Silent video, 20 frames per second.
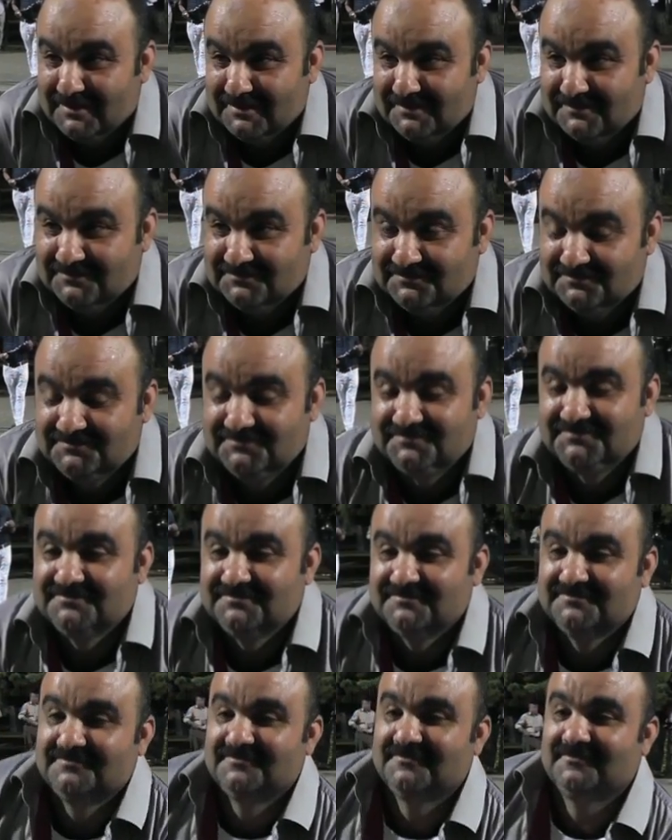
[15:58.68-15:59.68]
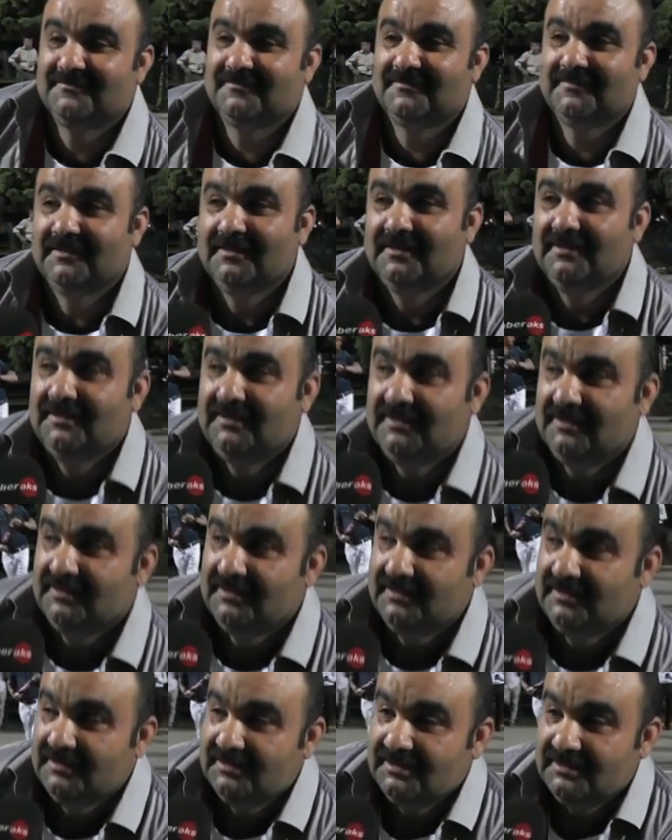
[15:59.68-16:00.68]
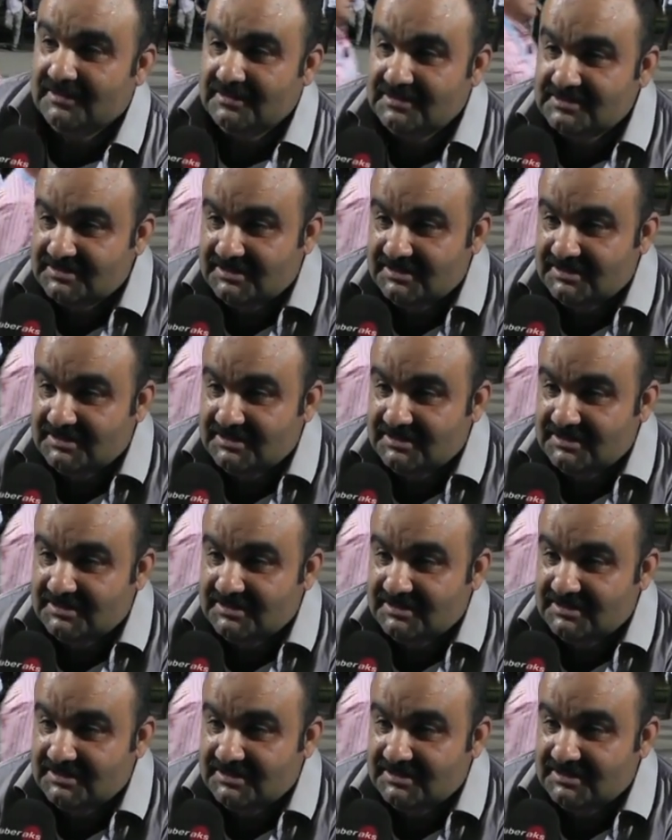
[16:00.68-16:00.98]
Evet sizi tanıyabilir miyiz? Ee,